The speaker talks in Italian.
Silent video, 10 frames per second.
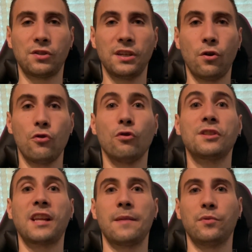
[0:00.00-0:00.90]
se no non
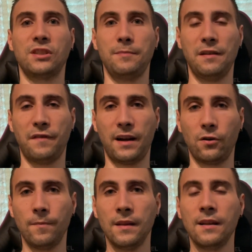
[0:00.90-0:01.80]
sarà possibile
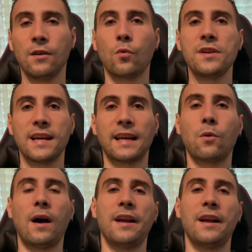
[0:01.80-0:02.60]
farlo. Quindi anche qua